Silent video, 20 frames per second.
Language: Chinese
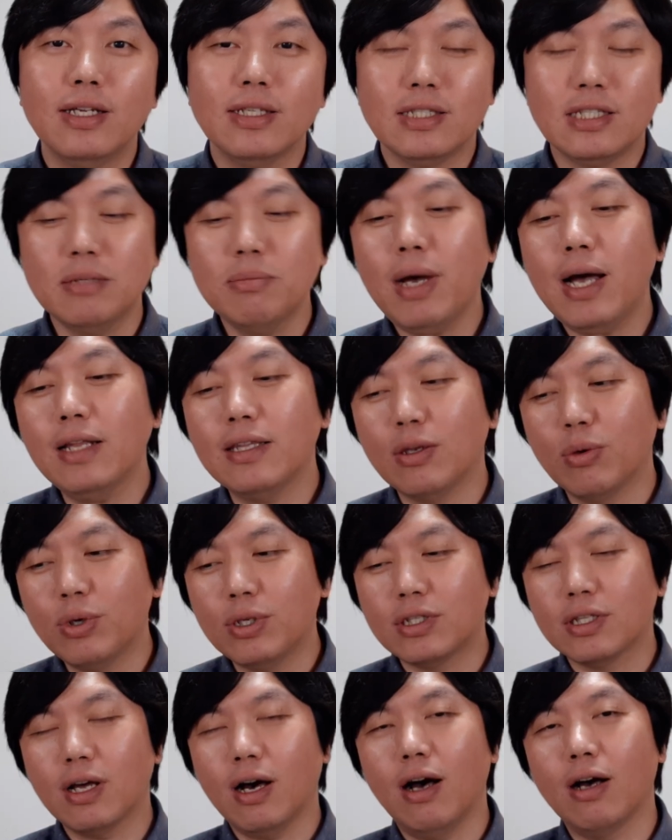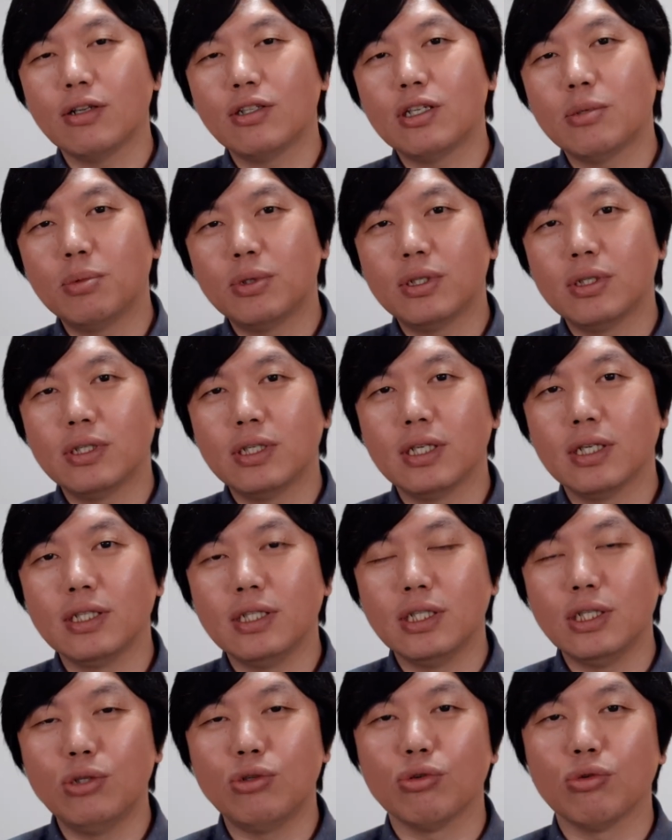起码你会知道是不是这个
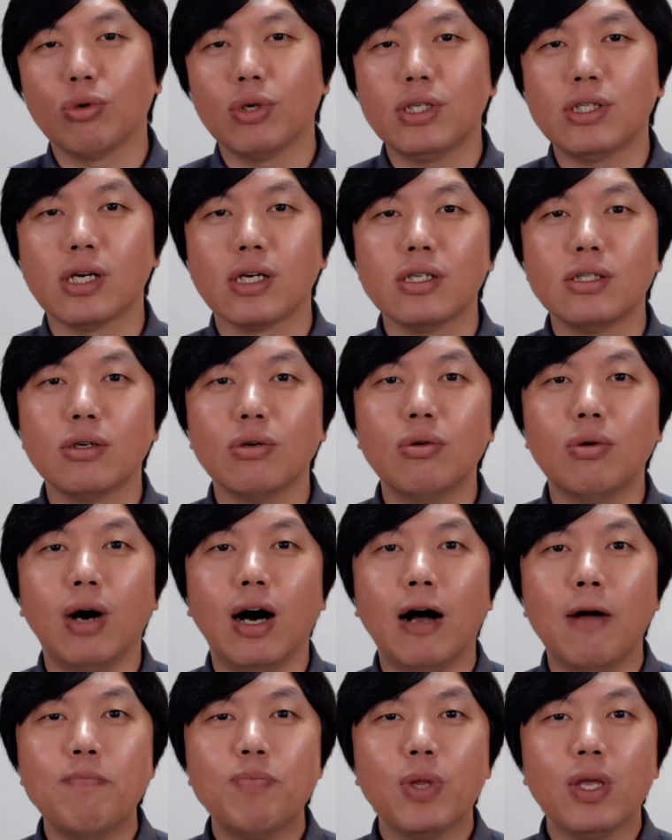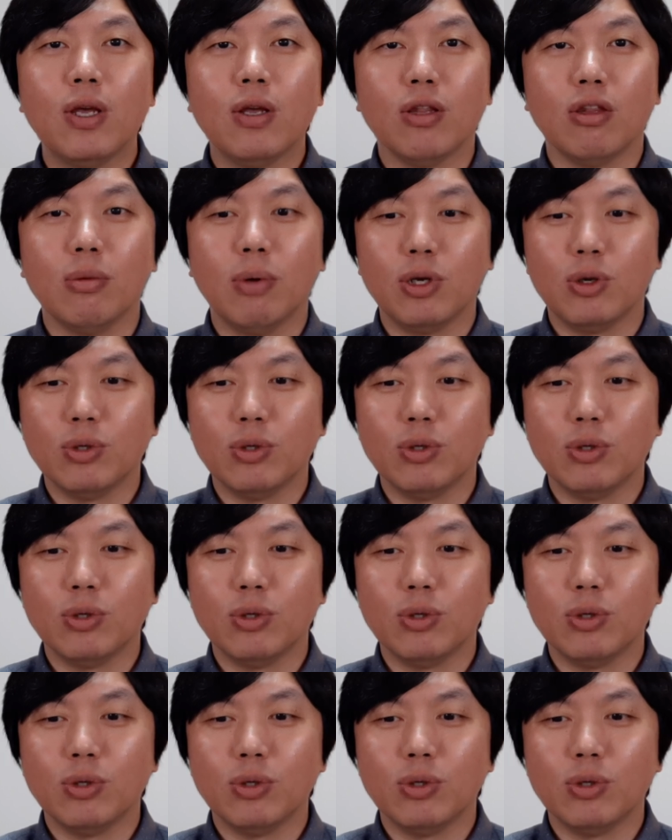金属会生锈啊，对吧？